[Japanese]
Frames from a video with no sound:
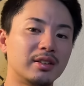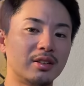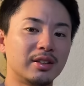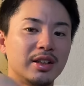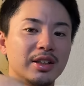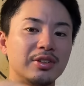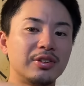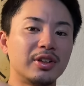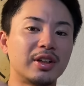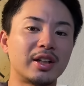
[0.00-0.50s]

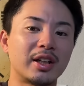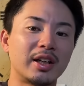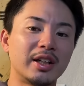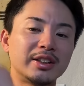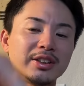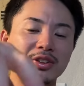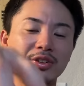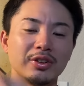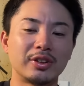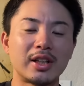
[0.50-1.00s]
二塁から
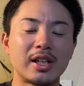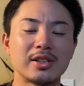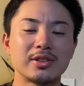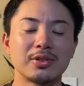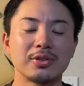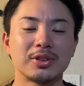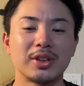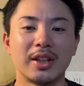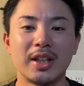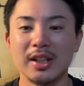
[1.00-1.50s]
一塁に転
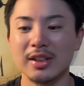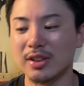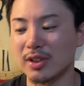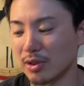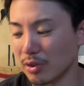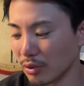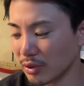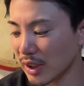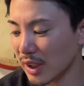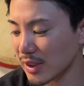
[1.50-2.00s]
送して
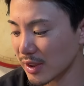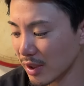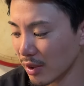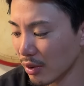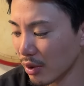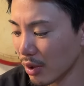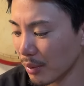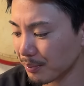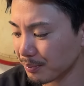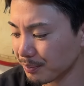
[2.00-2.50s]
ゲッツー取ったんですけ
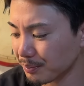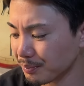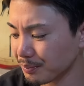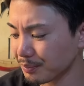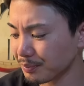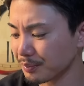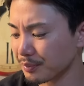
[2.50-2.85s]
ど、